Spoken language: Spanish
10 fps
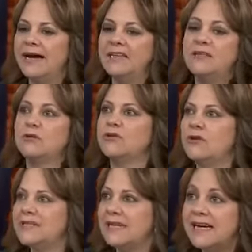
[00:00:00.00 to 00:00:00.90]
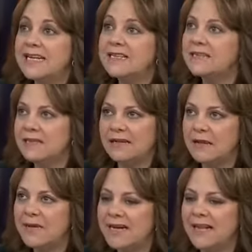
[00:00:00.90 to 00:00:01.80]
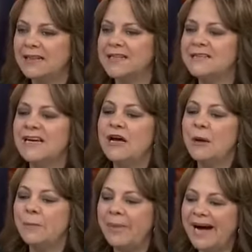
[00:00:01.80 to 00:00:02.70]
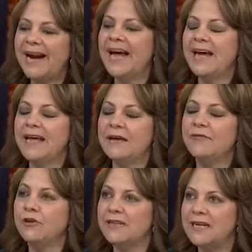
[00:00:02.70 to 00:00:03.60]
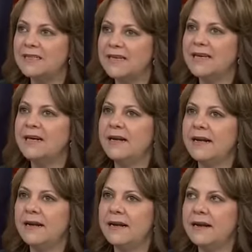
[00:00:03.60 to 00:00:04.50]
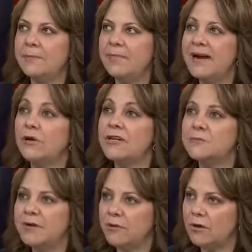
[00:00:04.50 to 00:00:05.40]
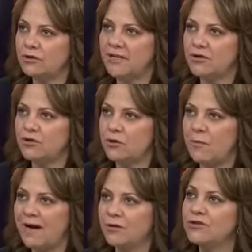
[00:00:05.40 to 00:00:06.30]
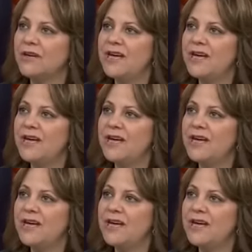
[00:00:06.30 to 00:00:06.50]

en situaciones de crisis de migrantes para eh, fortalecer eh, el pleno respeto a los derechos humanos. están